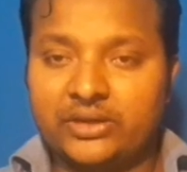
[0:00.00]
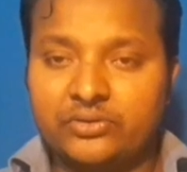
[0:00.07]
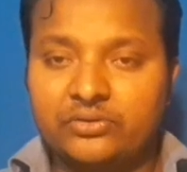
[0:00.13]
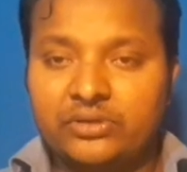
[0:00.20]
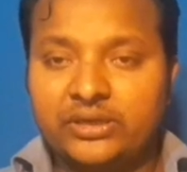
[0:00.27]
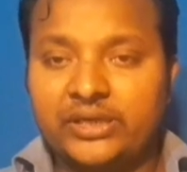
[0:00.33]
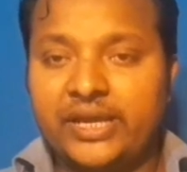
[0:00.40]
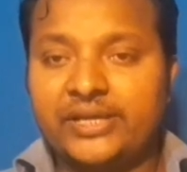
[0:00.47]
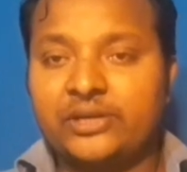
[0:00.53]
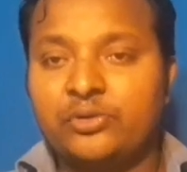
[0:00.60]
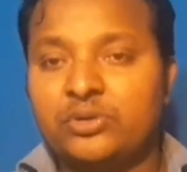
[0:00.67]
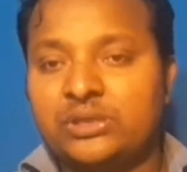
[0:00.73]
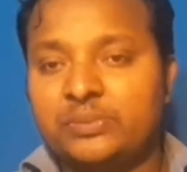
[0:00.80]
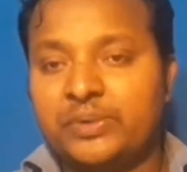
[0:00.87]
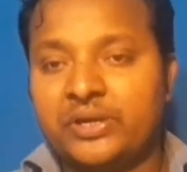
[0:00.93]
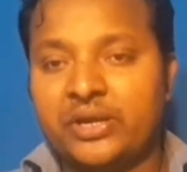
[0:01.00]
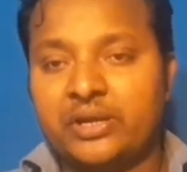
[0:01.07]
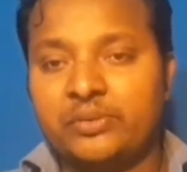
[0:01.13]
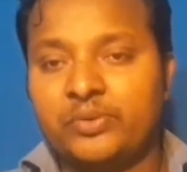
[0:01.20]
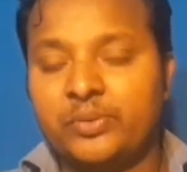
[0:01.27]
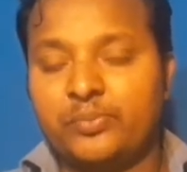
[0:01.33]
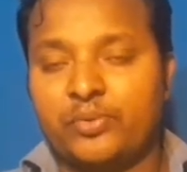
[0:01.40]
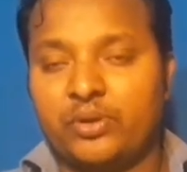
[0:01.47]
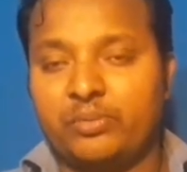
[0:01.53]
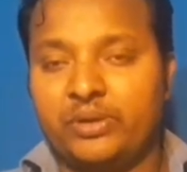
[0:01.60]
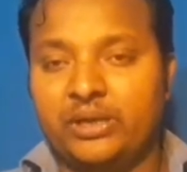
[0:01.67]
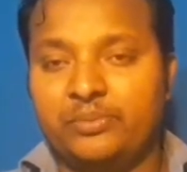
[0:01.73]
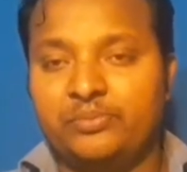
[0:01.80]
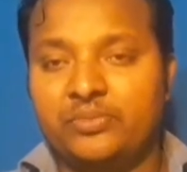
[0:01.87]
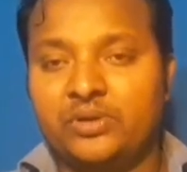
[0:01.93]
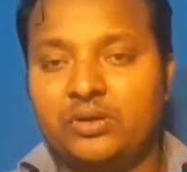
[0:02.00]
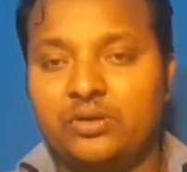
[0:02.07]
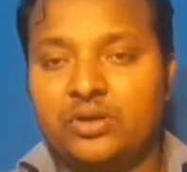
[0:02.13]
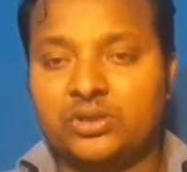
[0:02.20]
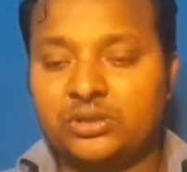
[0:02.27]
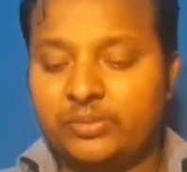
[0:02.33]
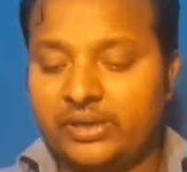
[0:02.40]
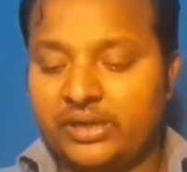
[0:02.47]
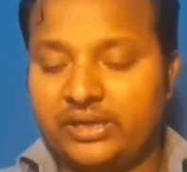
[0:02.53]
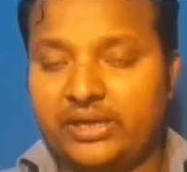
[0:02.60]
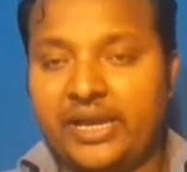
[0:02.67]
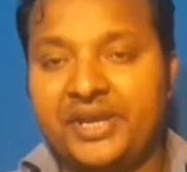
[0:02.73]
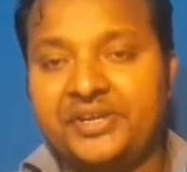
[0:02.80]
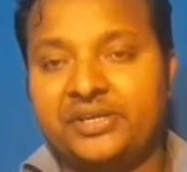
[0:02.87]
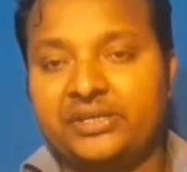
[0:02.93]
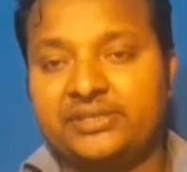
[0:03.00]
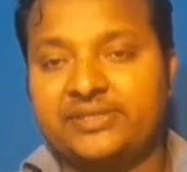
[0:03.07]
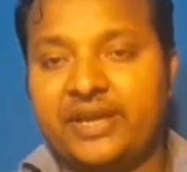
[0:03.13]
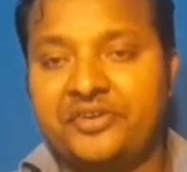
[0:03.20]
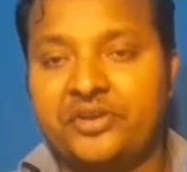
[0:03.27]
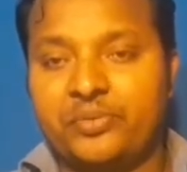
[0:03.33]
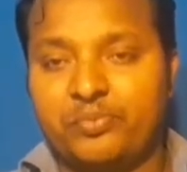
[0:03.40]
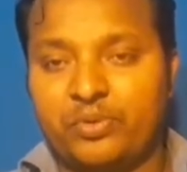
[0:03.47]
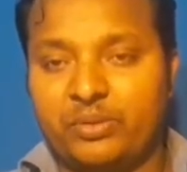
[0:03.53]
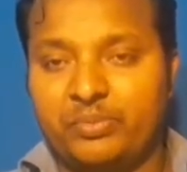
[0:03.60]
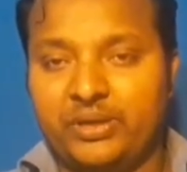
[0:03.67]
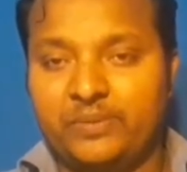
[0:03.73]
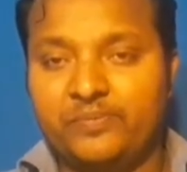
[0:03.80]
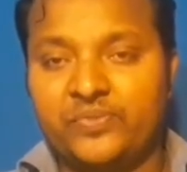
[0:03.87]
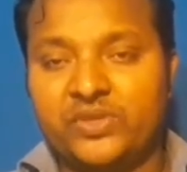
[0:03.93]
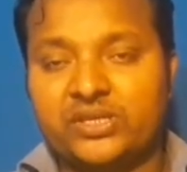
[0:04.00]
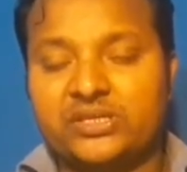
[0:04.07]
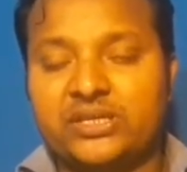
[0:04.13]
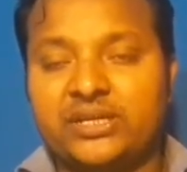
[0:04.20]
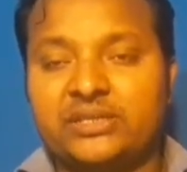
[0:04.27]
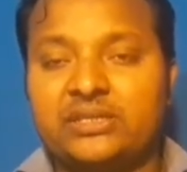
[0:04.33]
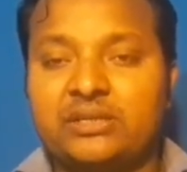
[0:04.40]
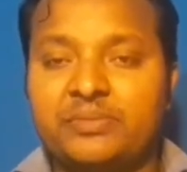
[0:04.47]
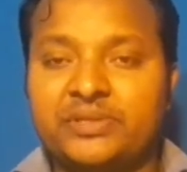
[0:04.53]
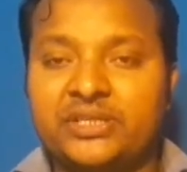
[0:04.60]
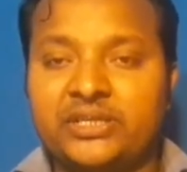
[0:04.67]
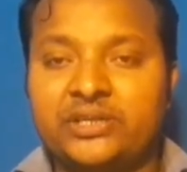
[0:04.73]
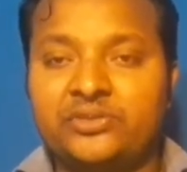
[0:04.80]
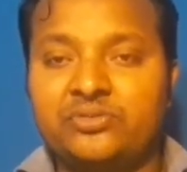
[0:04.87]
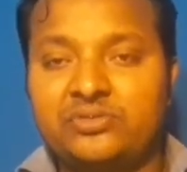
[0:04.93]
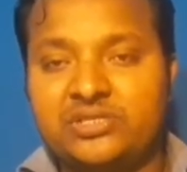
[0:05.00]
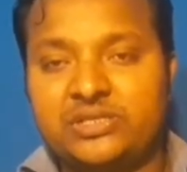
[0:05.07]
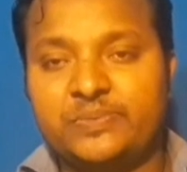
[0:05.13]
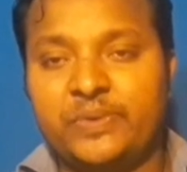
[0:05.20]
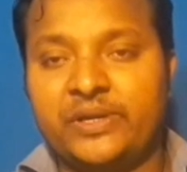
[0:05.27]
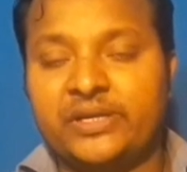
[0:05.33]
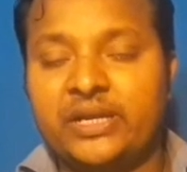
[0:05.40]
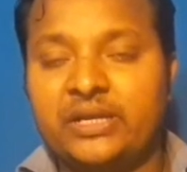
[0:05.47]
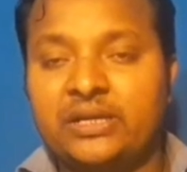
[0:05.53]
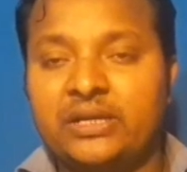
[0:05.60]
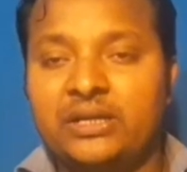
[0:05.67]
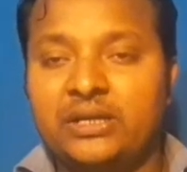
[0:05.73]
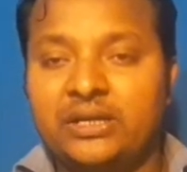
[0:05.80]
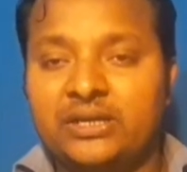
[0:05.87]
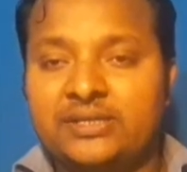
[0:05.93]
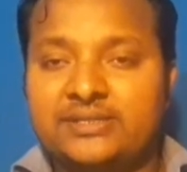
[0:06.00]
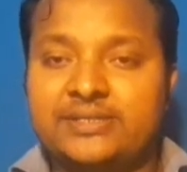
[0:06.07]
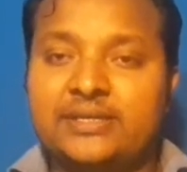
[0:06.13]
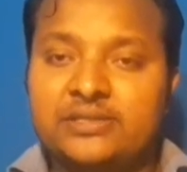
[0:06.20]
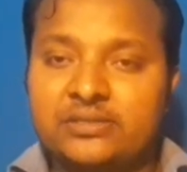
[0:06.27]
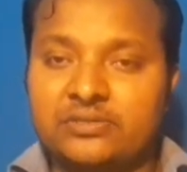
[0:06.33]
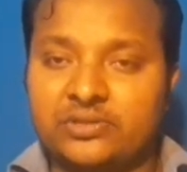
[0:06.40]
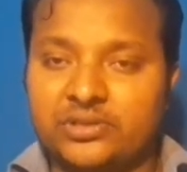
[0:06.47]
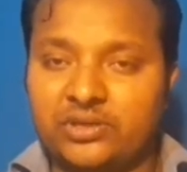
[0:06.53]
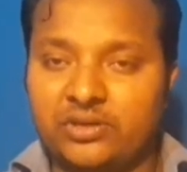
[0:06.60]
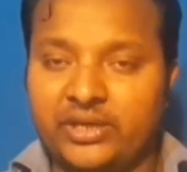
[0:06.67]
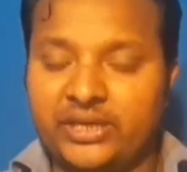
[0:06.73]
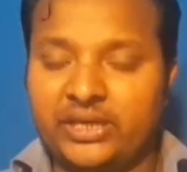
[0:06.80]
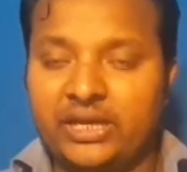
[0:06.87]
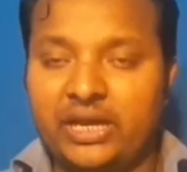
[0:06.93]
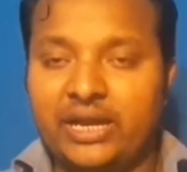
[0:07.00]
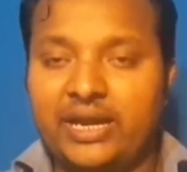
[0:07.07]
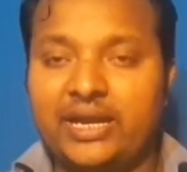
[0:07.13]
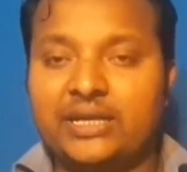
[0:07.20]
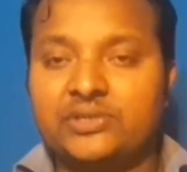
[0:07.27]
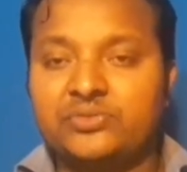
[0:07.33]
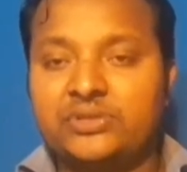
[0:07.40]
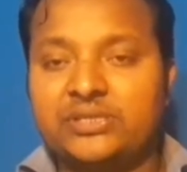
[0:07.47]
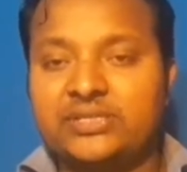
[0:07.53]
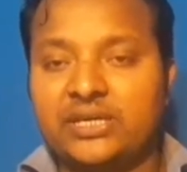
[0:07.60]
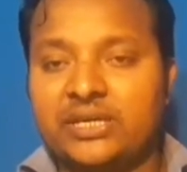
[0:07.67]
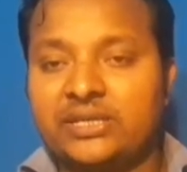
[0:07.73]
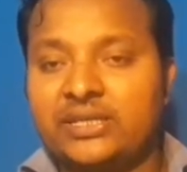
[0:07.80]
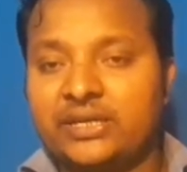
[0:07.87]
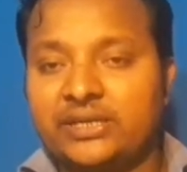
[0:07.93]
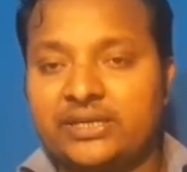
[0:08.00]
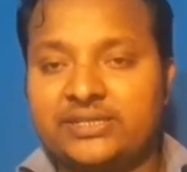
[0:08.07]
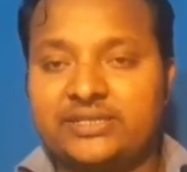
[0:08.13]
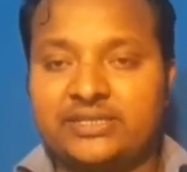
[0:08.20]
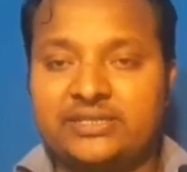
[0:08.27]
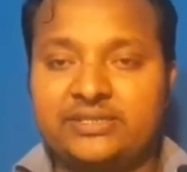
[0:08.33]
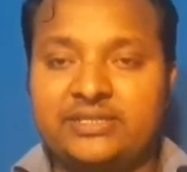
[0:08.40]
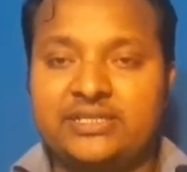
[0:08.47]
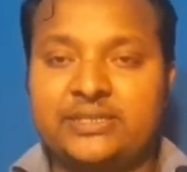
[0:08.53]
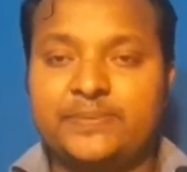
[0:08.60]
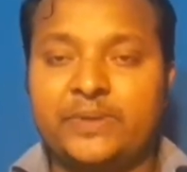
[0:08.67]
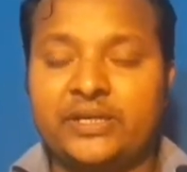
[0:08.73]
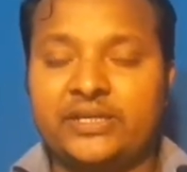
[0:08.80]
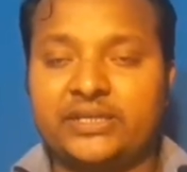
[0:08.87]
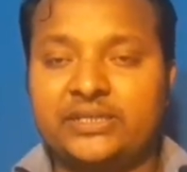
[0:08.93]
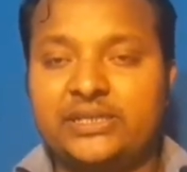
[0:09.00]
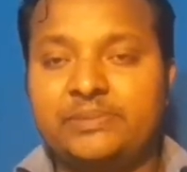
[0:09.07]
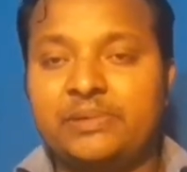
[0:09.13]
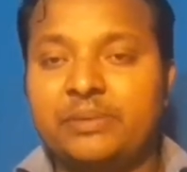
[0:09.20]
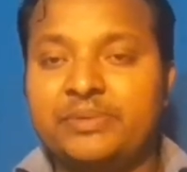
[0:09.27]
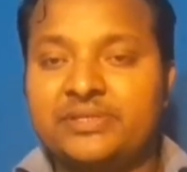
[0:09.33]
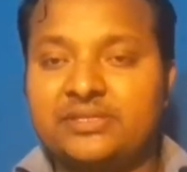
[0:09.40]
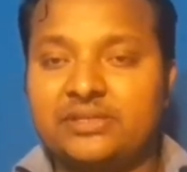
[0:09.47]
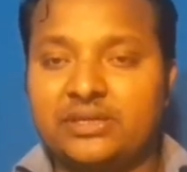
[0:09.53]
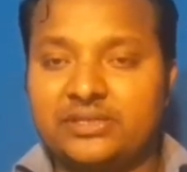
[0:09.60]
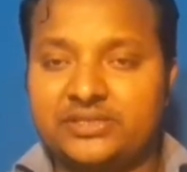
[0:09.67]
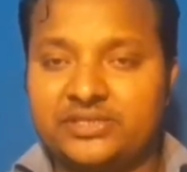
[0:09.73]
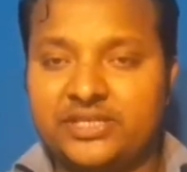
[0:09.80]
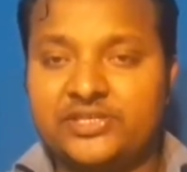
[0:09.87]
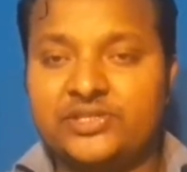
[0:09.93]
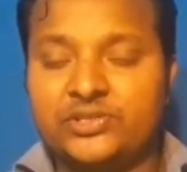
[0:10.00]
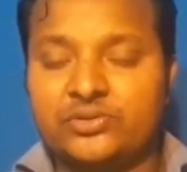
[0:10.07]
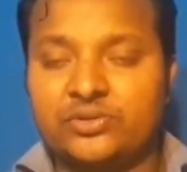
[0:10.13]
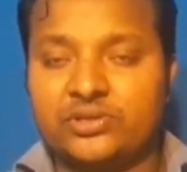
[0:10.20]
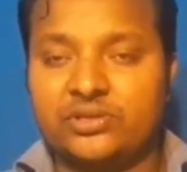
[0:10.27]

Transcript: কারণ এটা হতে পারে রিবন প্রবলেম অথবা লাইটিংয়ের সাইডের প্রবলেম সেক্ষেত্রে আমাদের কিন্তু ডিসপ্লেটা চেঞ্জ করতে হয় আর যদি জানা থাকে যে ডিসপ্লেটা কিভাবে টেস্ট